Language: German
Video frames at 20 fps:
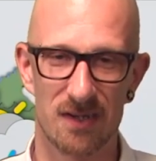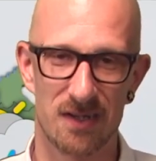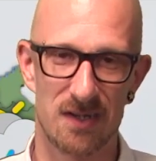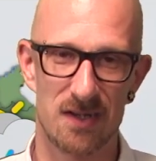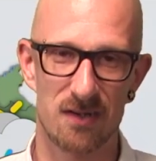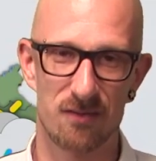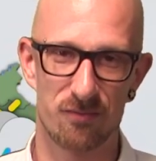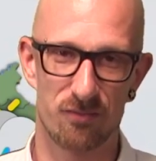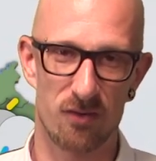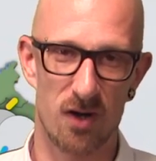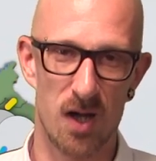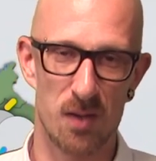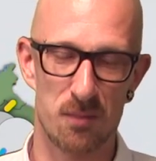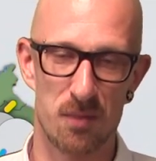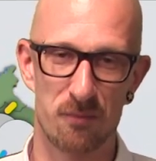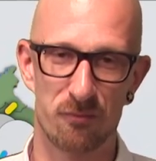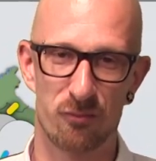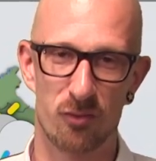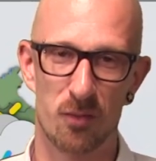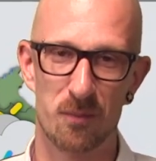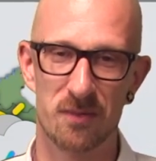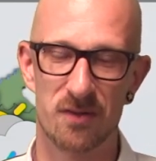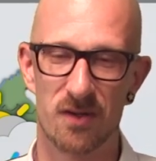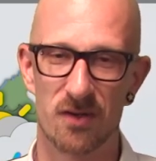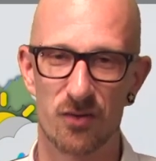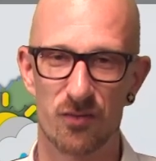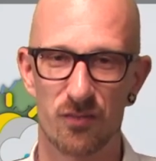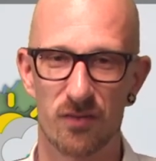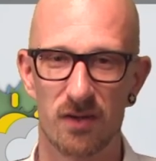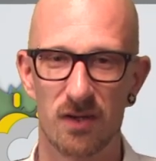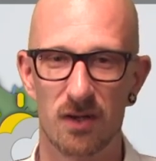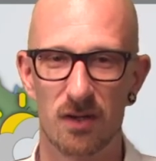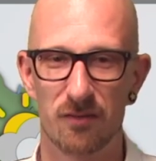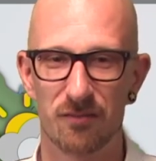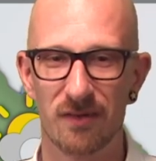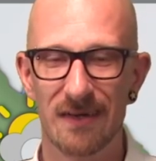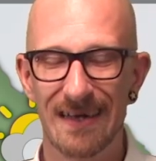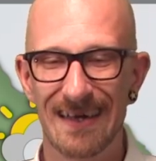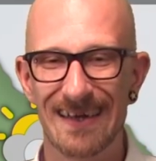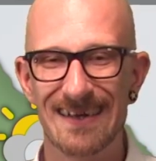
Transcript: Regen, vor allem im Vormittagsverlauf.